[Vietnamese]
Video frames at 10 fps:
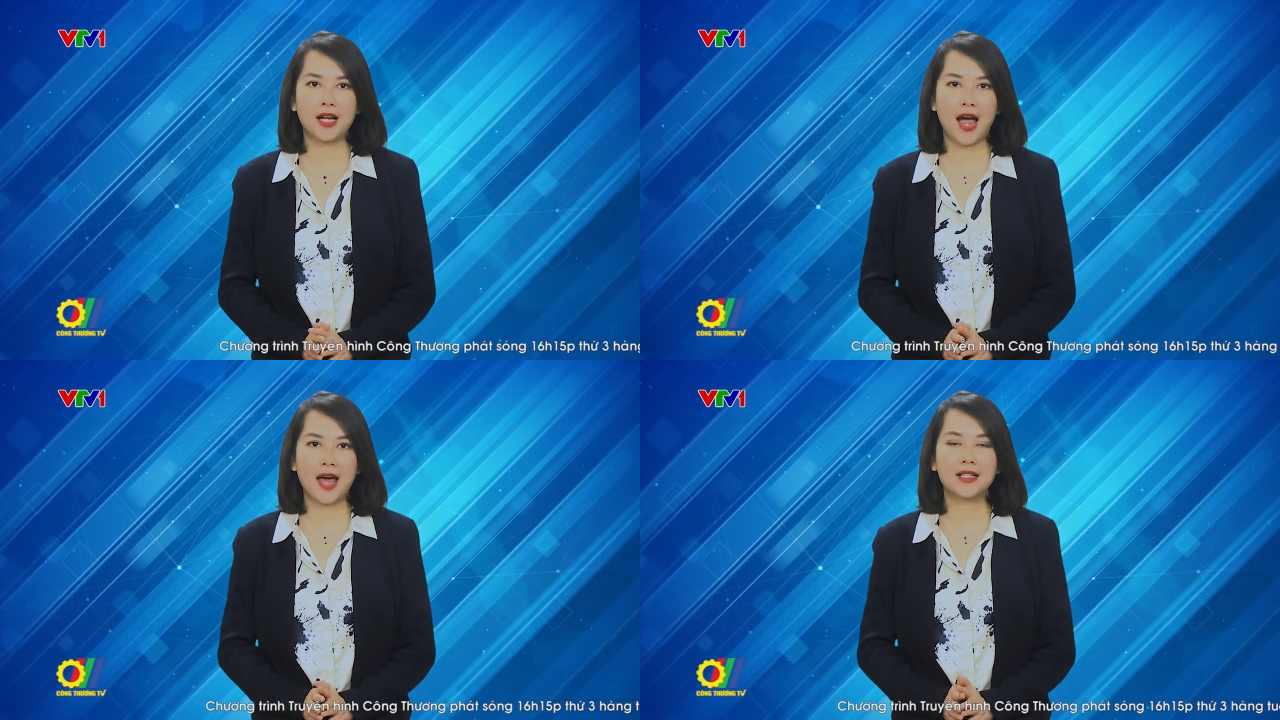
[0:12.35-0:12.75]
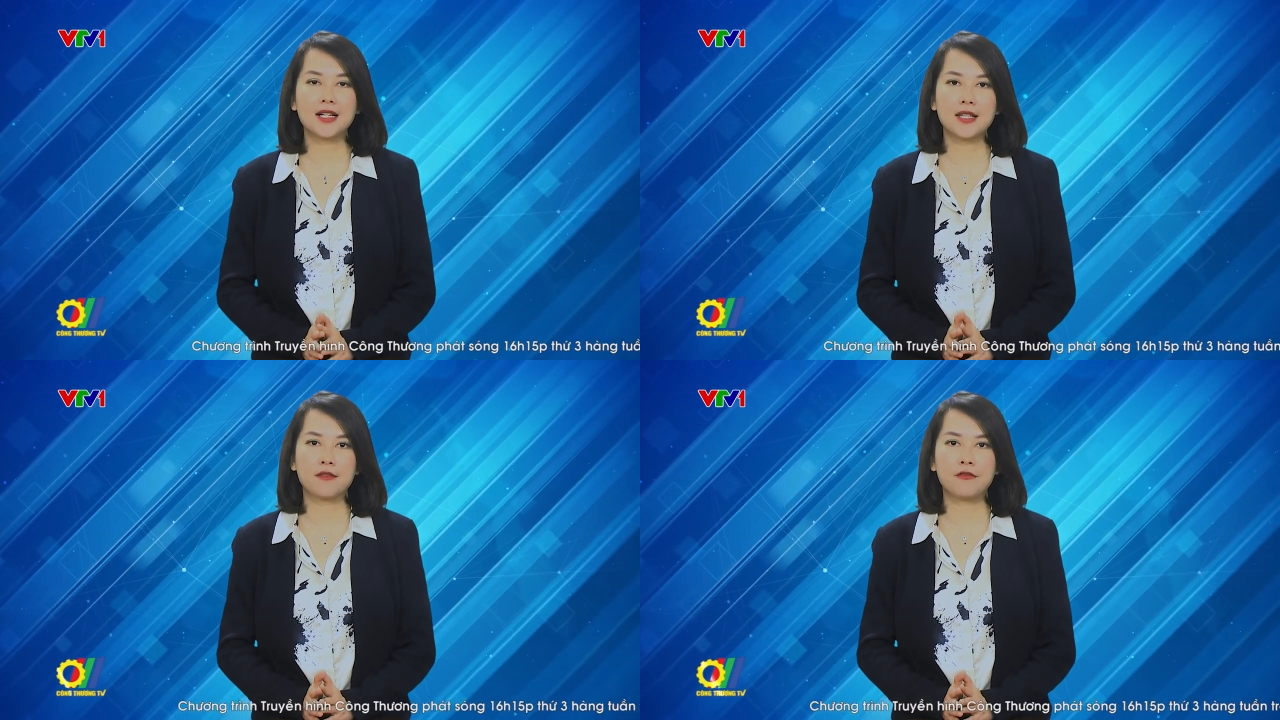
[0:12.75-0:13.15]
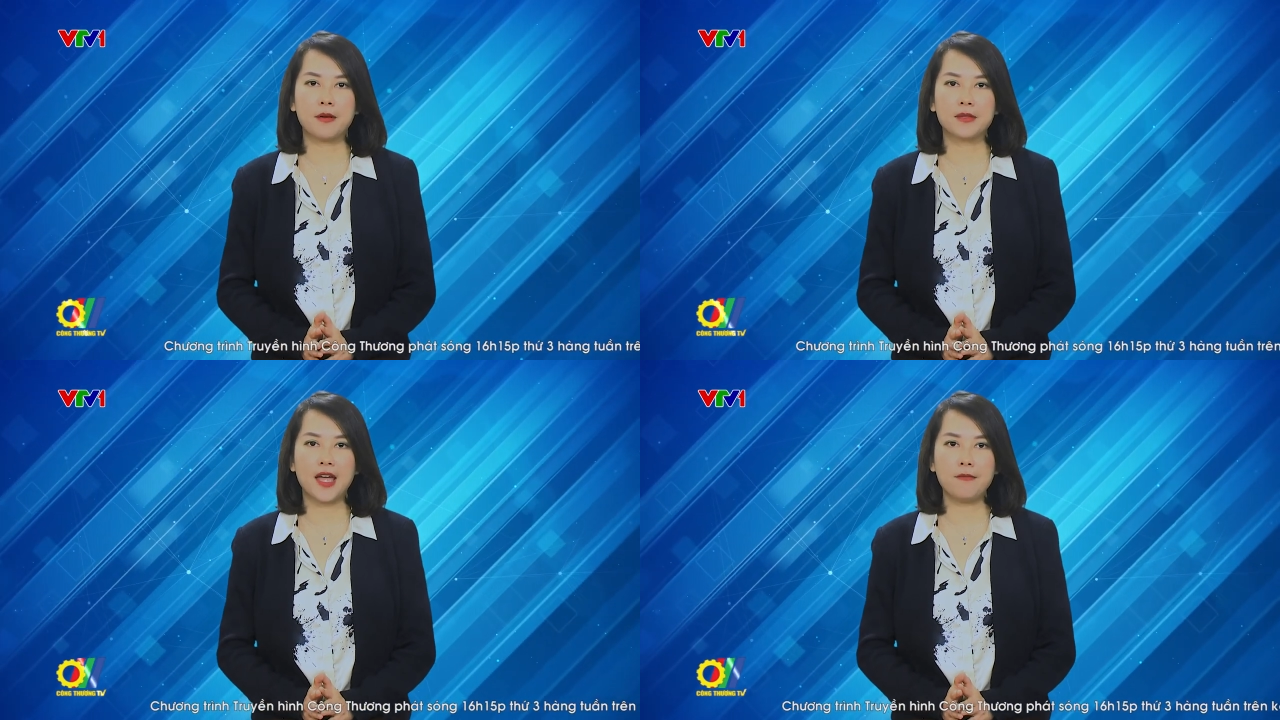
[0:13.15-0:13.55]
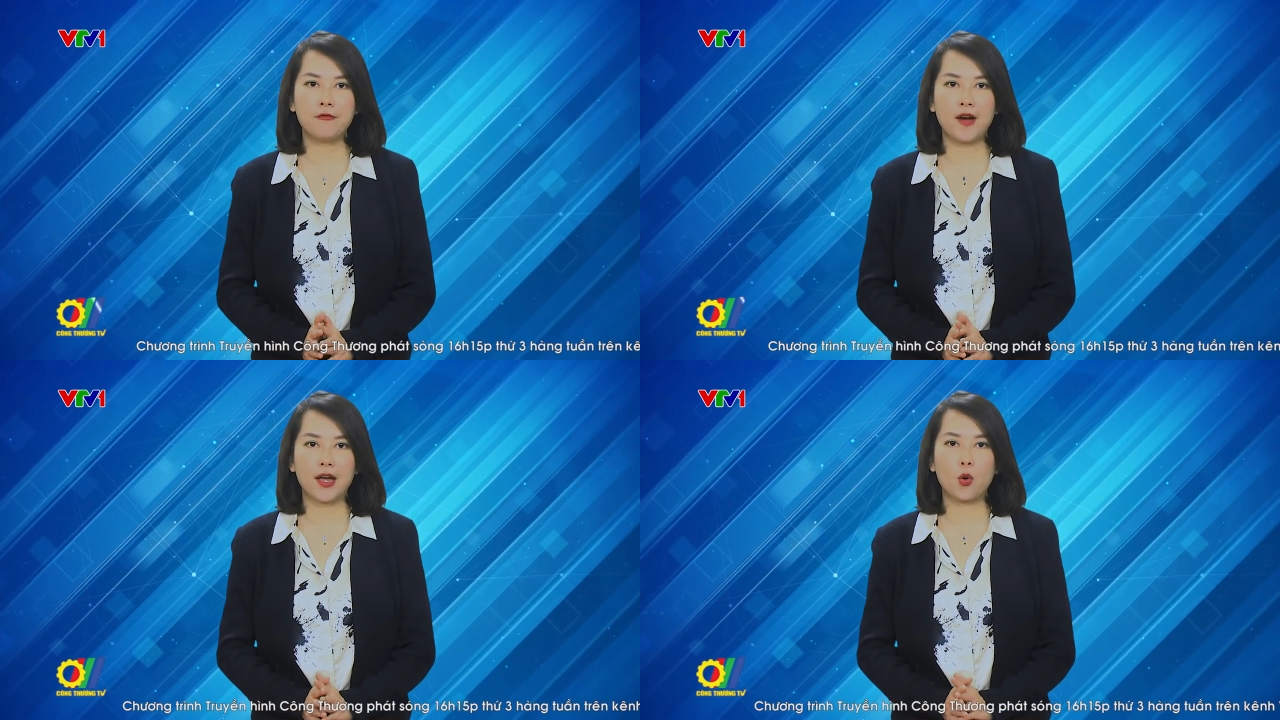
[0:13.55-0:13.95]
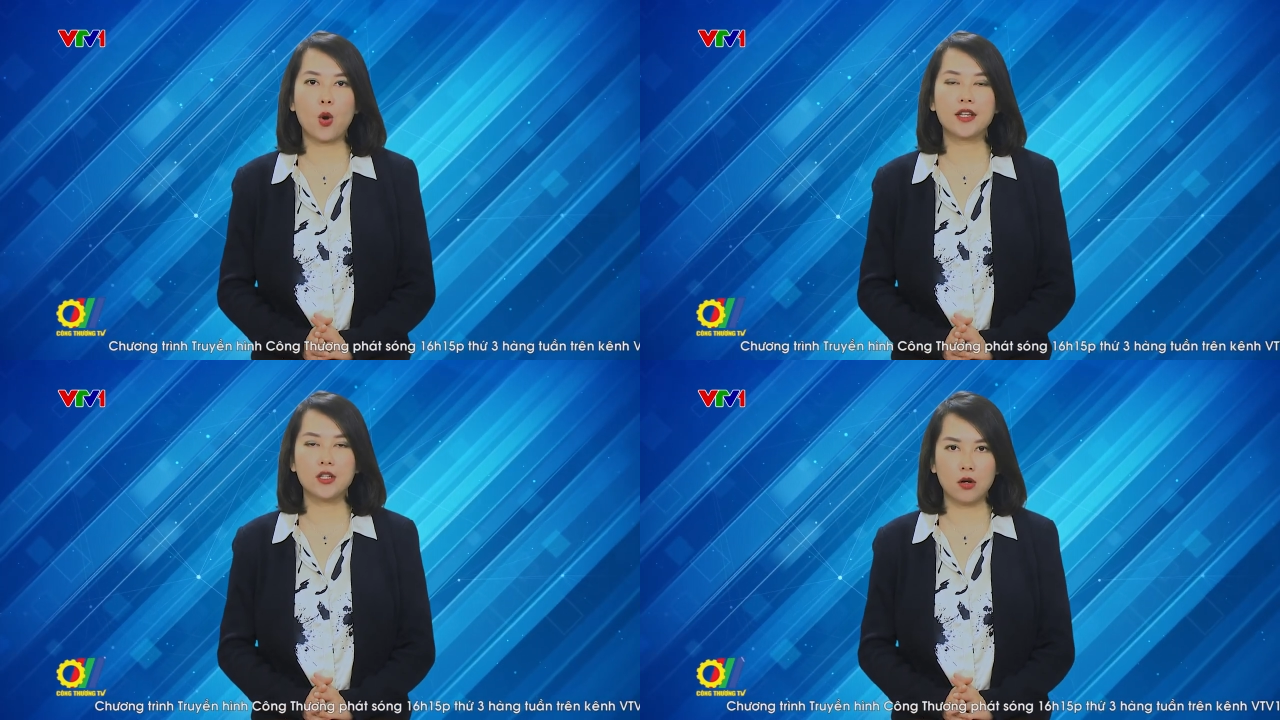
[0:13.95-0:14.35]
cán các sản phẩm thép phải
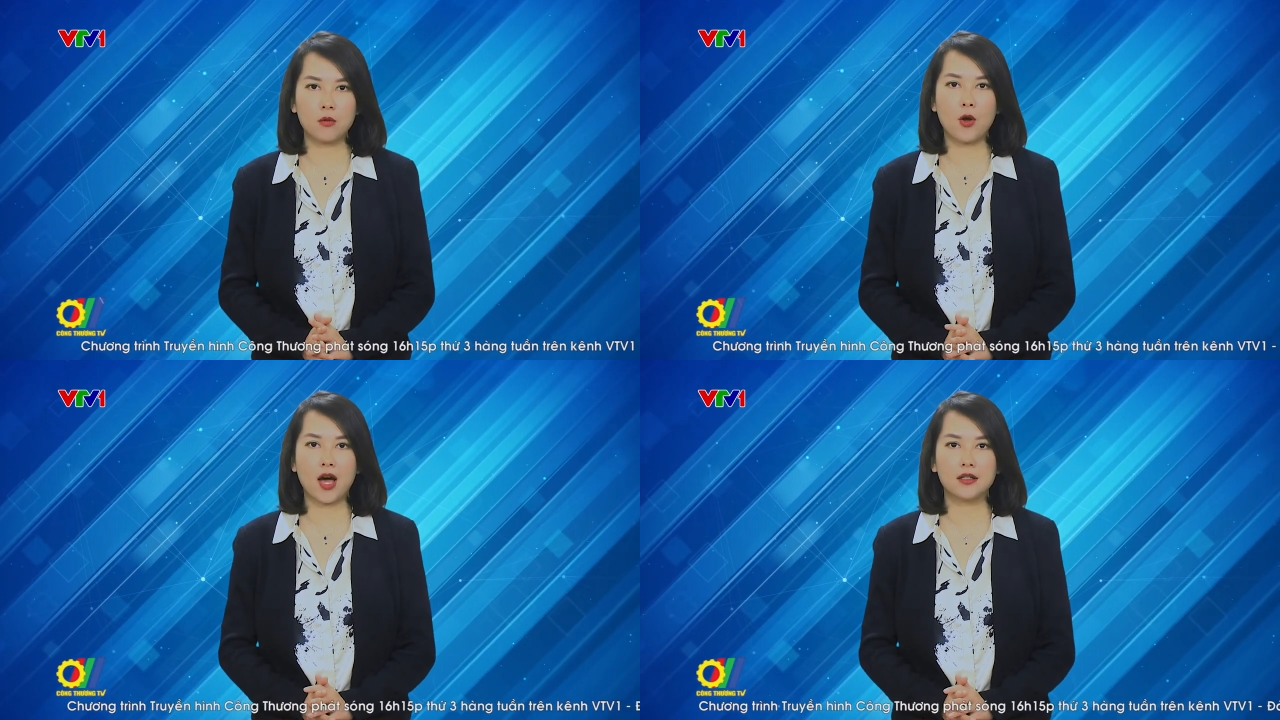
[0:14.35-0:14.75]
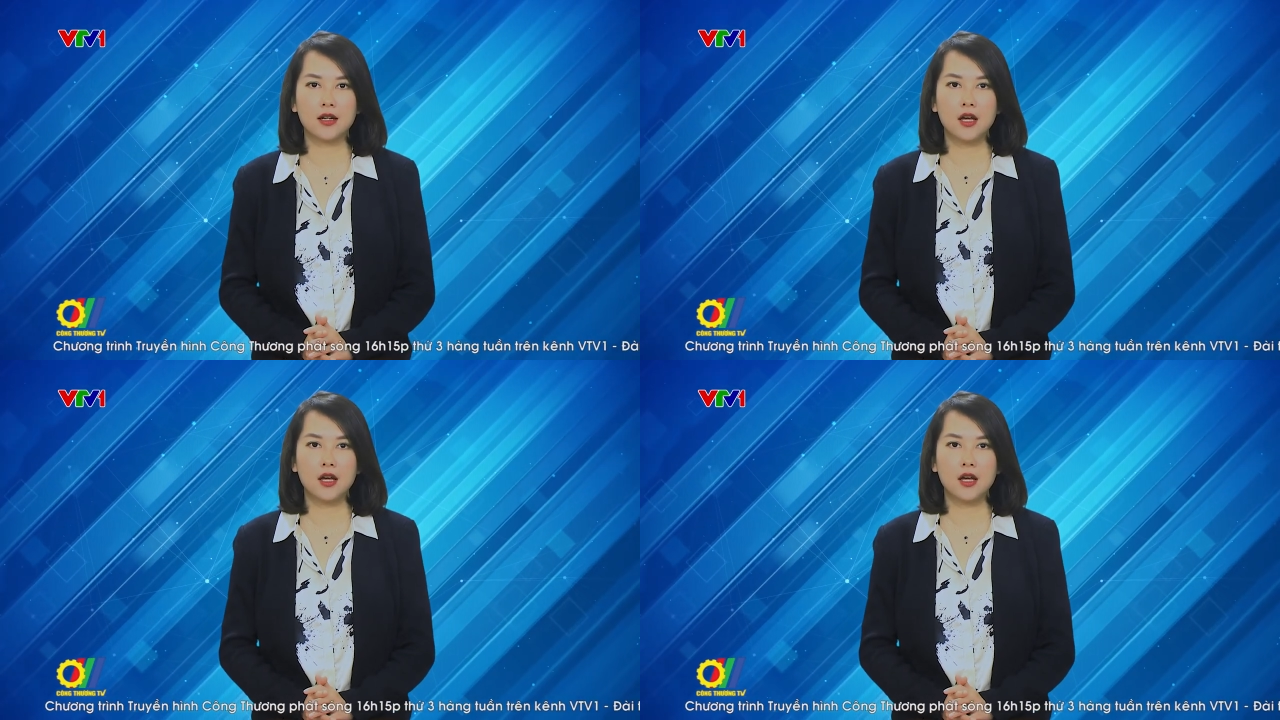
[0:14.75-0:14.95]
qua nhiều công đoạn.